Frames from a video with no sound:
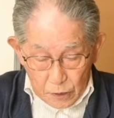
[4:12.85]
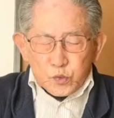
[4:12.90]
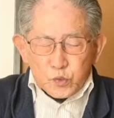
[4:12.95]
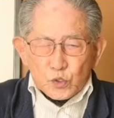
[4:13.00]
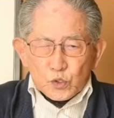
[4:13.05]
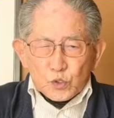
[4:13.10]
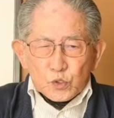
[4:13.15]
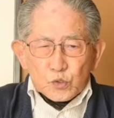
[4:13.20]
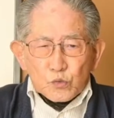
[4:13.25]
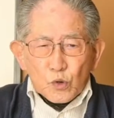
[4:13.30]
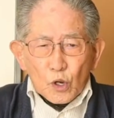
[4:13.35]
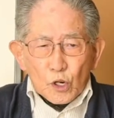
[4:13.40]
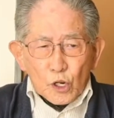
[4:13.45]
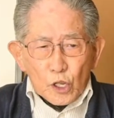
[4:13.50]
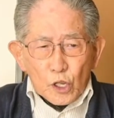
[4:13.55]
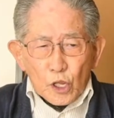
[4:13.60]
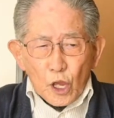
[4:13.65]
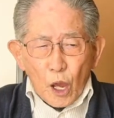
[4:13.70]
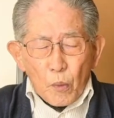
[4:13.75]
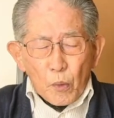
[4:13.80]
普通は
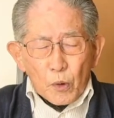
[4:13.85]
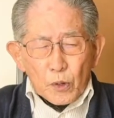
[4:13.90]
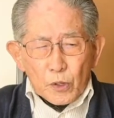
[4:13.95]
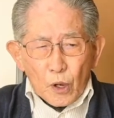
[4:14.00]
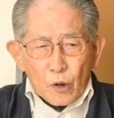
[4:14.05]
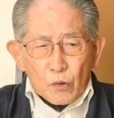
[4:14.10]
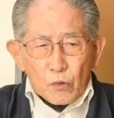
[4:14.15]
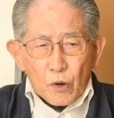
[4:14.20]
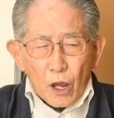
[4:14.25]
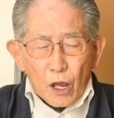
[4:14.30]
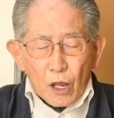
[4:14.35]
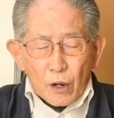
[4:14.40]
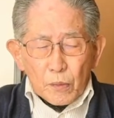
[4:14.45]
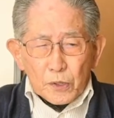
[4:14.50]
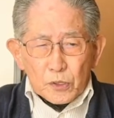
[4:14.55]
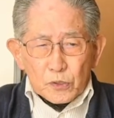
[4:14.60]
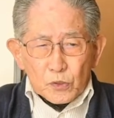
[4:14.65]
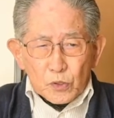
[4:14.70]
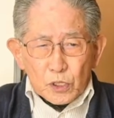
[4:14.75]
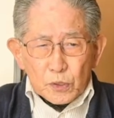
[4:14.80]
ね、ヤモリは裏から見
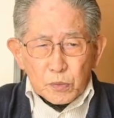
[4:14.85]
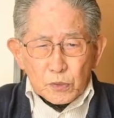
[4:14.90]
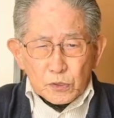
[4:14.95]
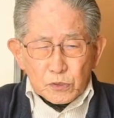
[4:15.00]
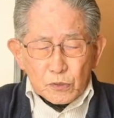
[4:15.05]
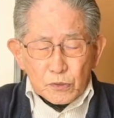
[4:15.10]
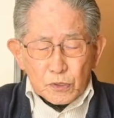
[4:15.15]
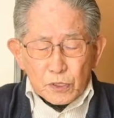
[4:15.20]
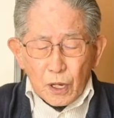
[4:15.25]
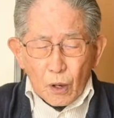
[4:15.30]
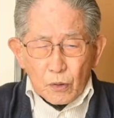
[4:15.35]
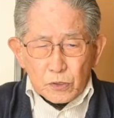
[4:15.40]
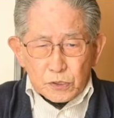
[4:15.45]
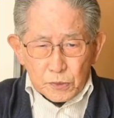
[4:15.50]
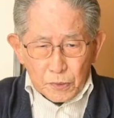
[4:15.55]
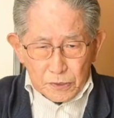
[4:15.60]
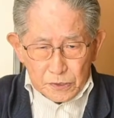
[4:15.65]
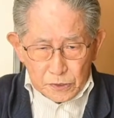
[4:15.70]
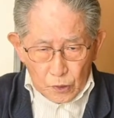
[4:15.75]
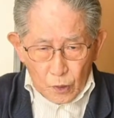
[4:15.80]
ると気持ち悪い顔して
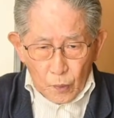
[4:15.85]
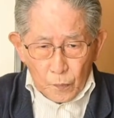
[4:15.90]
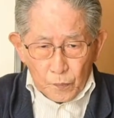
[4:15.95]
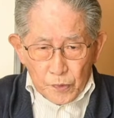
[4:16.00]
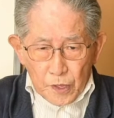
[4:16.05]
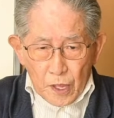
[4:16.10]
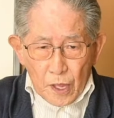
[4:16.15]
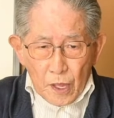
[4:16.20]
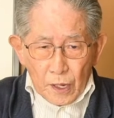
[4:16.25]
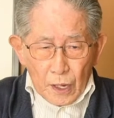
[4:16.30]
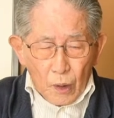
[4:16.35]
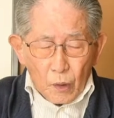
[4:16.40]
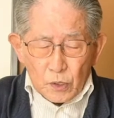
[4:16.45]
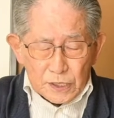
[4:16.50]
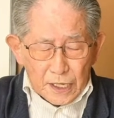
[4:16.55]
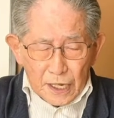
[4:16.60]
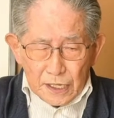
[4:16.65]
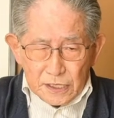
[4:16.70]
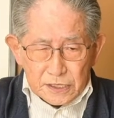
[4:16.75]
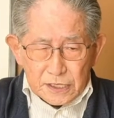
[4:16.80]
ますよ。顔
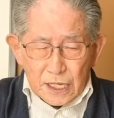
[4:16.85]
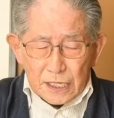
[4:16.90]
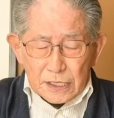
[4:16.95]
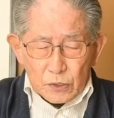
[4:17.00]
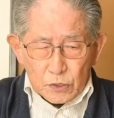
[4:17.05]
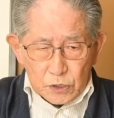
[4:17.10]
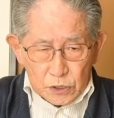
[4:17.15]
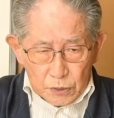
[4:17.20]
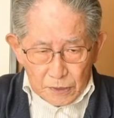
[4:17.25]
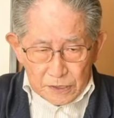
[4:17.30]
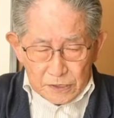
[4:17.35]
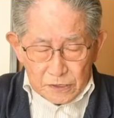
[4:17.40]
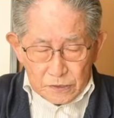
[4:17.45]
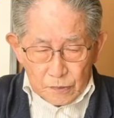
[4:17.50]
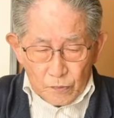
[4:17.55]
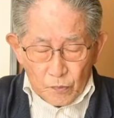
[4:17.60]
じゃない、姿をしてます。